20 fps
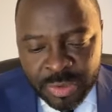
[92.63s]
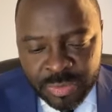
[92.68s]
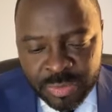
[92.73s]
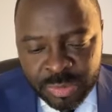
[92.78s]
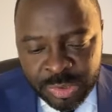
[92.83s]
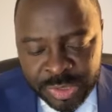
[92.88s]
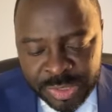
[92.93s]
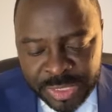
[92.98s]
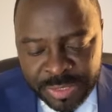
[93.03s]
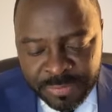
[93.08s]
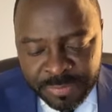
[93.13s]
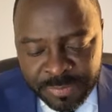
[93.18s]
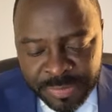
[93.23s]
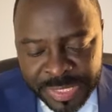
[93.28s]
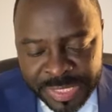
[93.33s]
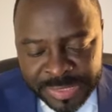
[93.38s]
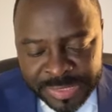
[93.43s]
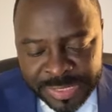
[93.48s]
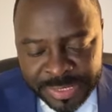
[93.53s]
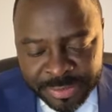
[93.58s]
Alors, moi, ce qui me
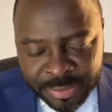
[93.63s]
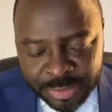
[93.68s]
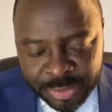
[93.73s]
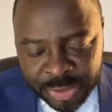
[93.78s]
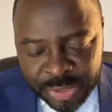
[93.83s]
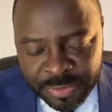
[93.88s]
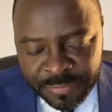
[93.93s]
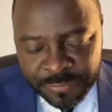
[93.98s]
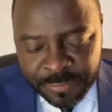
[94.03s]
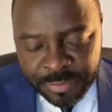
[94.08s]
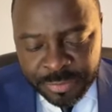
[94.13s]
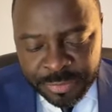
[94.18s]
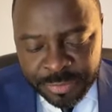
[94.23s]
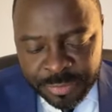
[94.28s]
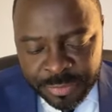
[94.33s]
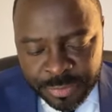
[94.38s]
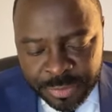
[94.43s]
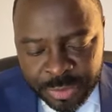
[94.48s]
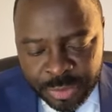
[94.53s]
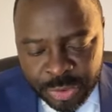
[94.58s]
plaît, c'est que j'ai
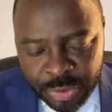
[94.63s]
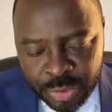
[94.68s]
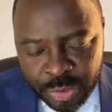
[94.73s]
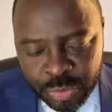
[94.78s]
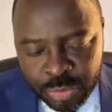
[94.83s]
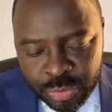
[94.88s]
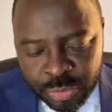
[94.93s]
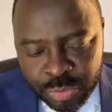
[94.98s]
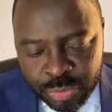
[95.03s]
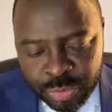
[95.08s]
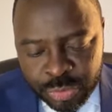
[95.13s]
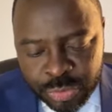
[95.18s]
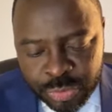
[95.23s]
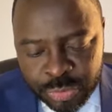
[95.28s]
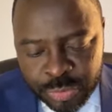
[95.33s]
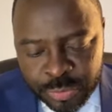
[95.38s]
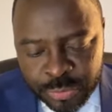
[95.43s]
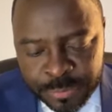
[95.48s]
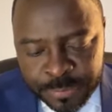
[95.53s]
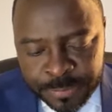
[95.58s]
vu...
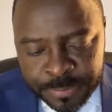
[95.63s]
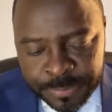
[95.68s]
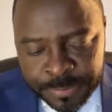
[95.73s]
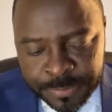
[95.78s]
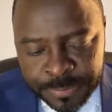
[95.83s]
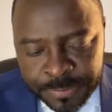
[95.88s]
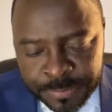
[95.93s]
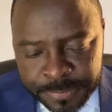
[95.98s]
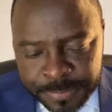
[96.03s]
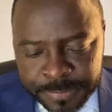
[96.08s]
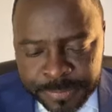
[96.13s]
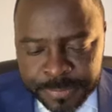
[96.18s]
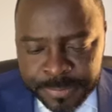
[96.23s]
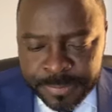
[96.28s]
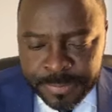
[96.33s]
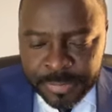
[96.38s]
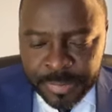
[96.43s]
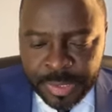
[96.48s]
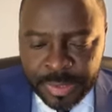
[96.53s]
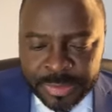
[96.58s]
Euh,
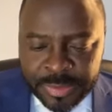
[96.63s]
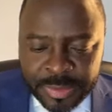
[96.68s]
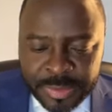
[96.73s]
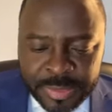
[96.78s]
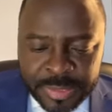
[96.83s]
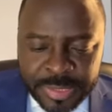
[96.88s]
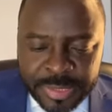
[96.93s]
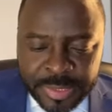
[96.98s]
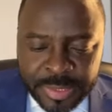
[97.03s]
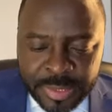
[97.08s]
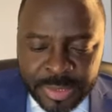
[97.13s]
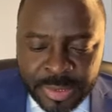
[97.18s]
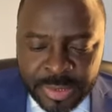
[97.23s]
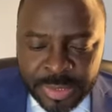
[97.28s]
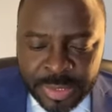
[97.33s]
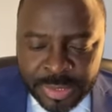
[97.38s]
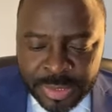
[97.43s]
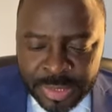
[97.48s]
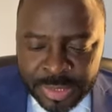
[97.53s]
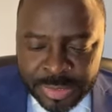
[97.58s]
attendez,
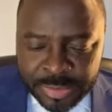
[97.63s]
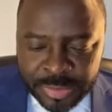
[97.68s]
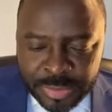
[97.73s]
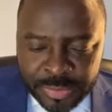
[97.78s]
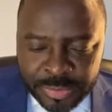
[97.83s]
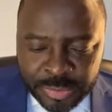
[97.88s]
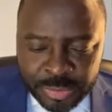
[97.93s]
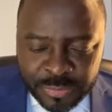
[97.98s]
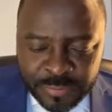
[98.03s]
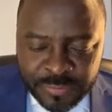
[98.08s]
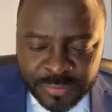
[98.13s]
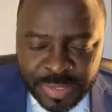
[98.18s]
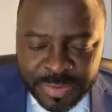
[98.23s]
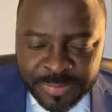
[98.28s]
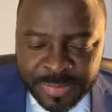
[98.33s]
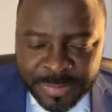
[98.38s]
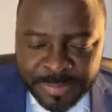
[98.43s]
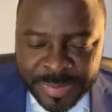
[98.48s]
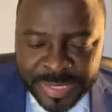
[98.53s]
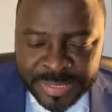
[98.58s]
oh là là, non, je ne
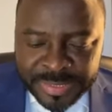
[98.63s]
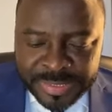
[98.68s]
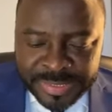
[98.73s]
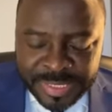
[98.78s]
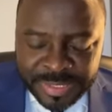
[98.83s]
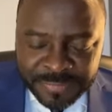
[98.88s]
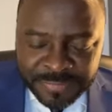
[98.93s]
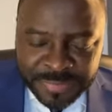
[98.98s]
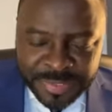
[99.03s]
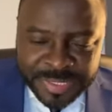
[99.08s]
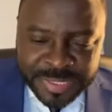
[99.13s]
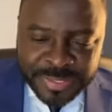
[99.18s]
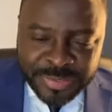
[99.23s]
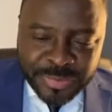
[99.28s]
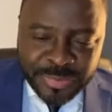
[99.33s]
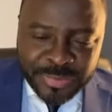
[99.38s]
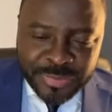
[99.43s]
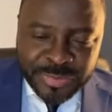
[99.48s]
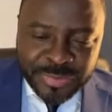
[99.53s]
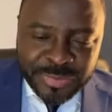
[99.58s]
voulais pas perdre cette
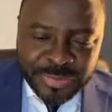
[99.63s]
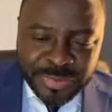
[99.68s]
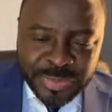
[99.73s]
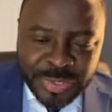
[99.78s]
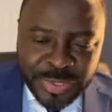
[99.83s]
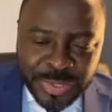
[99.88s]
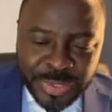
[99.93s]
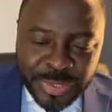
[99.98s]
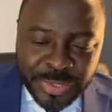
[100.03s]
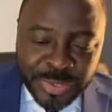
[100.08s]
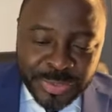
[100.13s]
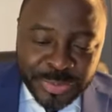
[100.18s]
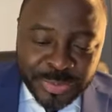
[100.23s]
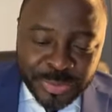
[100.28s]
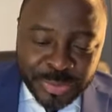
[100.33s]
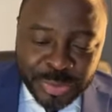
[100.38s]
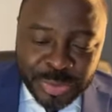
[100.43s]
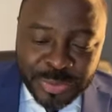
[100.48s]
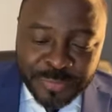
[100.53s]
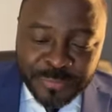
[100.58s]
vidéo.
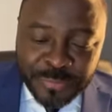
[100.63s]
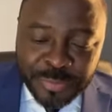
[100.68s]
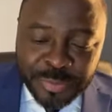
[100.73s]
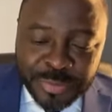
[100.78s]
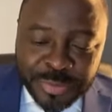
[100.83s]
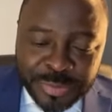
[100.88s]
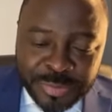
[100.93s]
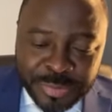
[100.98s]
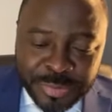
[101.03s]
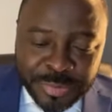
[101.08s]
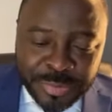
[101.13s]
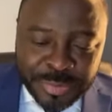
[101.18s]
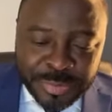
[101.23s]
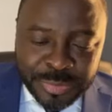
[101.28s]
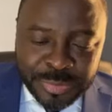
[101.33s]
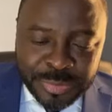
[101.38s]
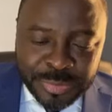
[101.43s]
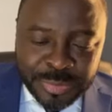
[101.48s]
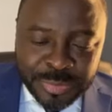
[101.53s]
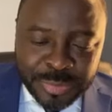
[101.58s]
J'ai vu, une,
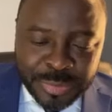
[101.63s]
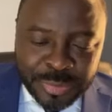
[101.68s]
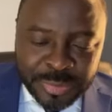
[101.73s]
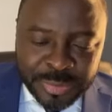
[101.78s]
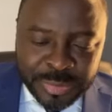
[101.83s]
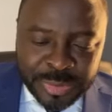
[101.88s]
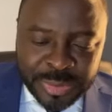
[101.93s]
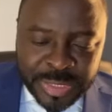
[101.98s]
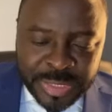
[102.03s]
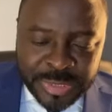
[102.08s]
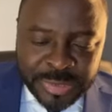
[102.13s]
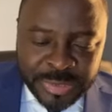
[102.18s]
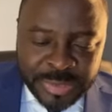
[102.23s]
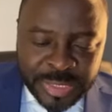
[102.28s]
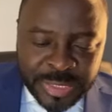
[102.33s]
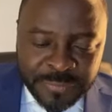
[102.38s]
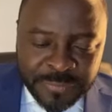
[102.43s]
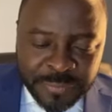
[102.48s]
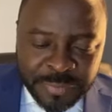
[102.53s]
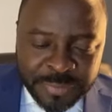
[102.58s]
bon,
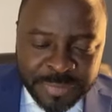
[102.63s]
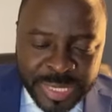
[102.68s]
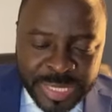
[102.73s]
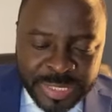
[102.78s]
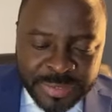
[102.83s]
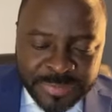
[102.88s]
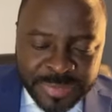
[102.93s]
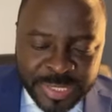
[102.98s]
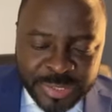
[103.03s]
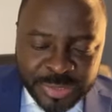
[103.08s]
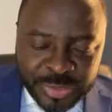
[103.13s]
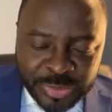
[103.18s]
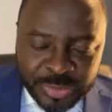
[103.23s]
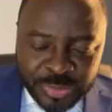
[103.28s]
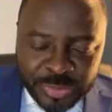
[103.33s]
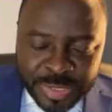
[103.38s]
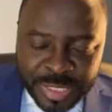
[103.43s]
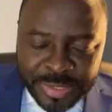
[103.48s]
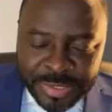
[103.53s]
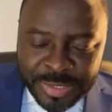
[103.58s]
vu une belle
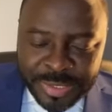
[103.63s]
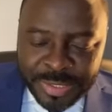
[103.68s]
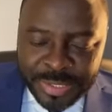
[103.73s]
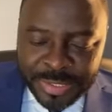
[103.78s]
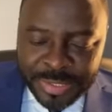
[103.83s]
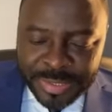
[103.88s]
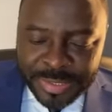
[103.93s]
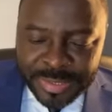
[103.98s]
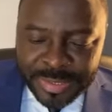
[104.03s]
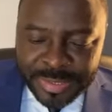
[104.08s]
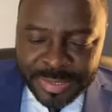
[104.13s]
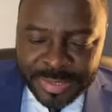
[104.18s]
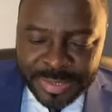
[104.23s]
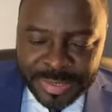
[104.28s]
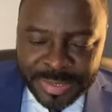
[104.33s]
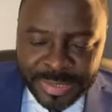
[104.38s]
image tout à l'heure.